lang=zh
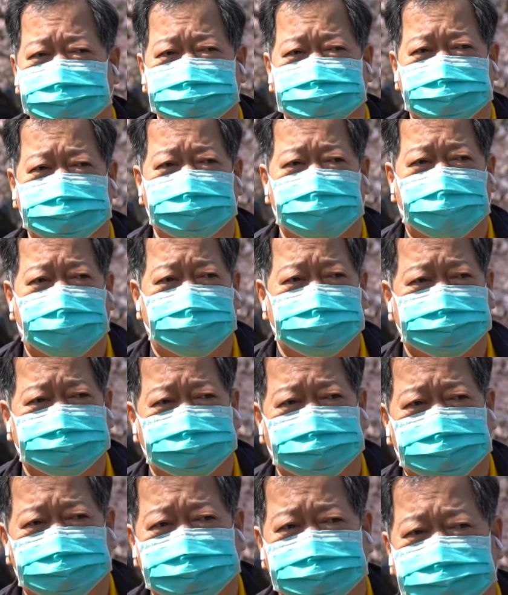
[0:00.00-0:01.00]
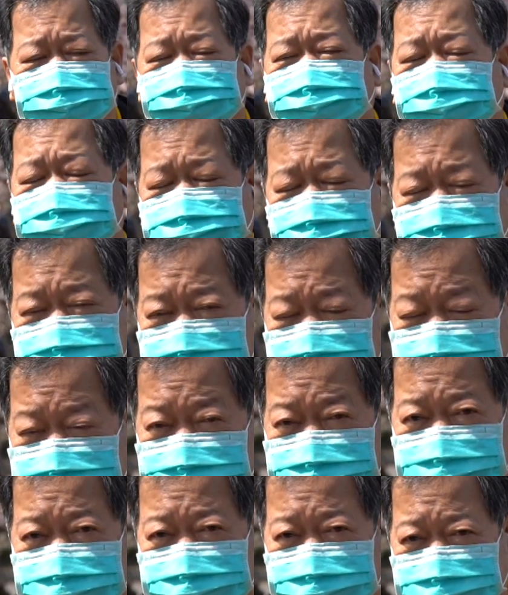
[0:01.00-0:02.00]
为现在还是有接驳专
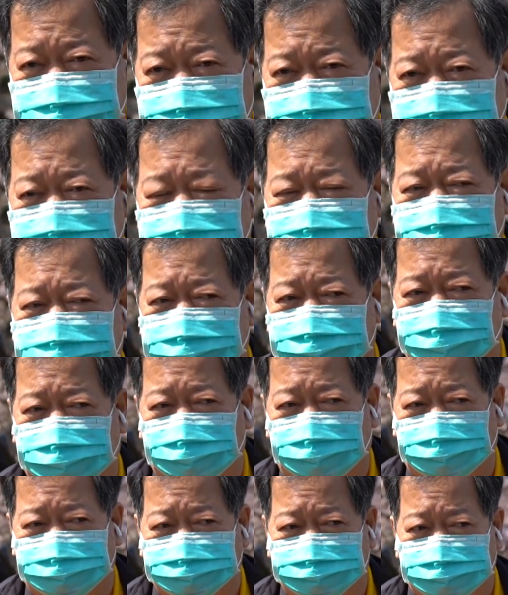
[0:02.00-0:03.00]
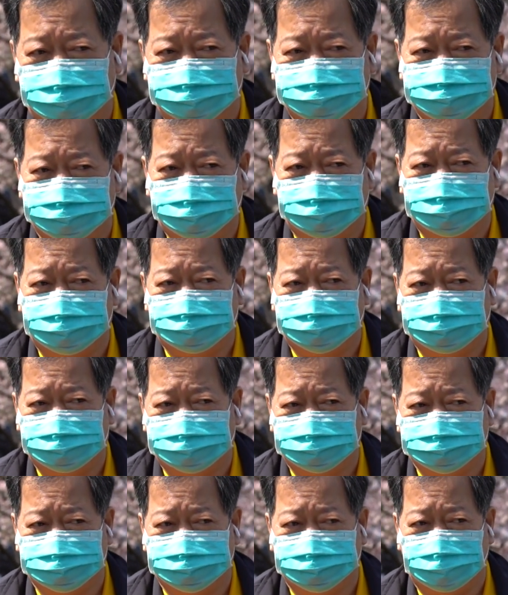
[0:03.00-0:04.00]
车。那如果
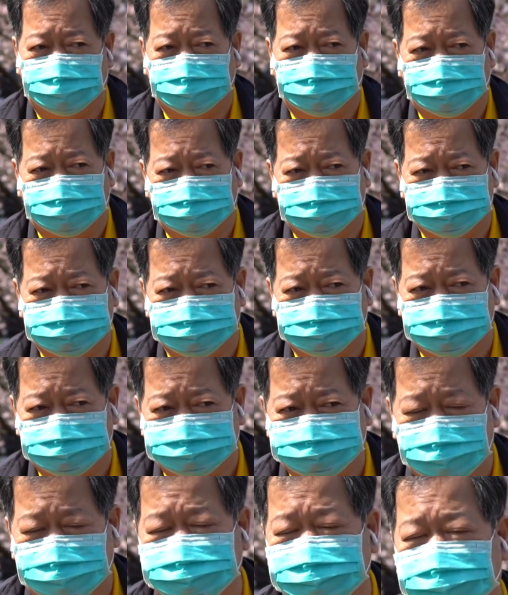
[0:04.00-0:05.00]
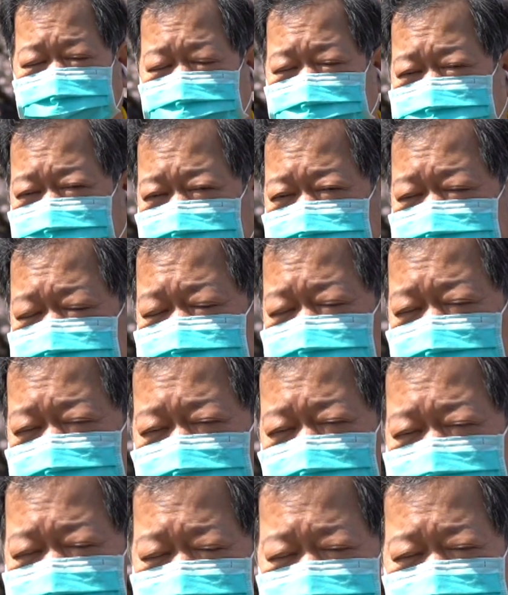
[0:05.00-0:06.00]
说，呃，至于一般民一般赏
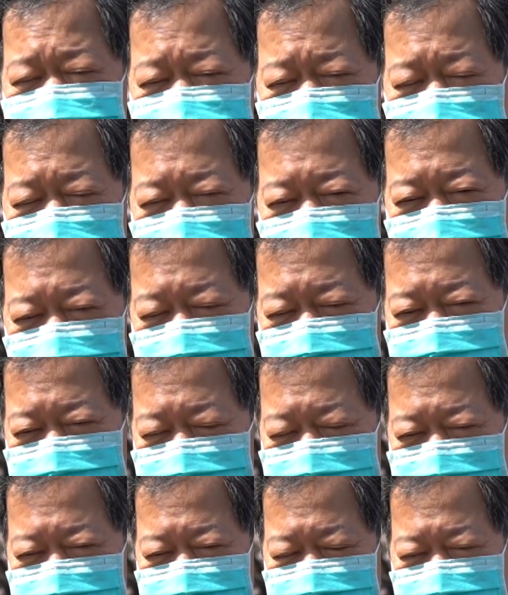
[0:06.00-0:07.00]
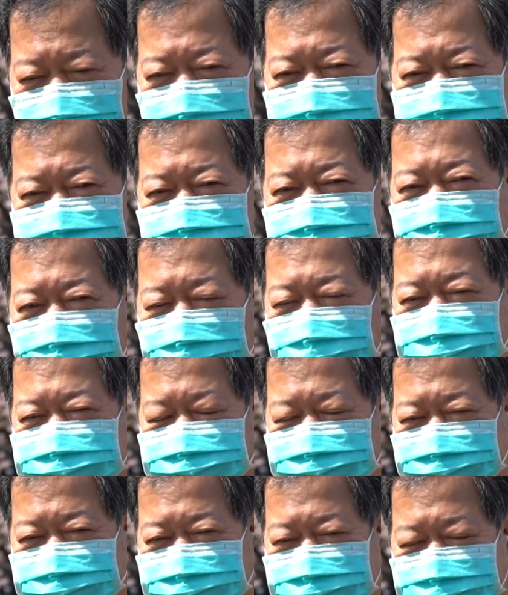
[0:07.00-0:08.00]
花民众要来看这个花的
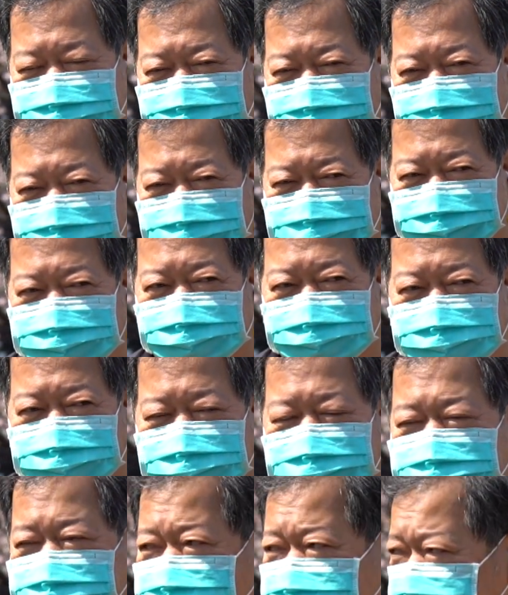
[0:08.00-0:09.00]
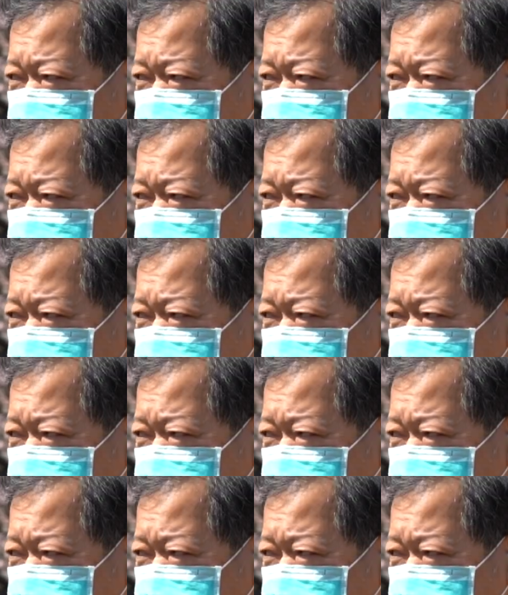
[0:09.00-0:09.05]
时候，也可以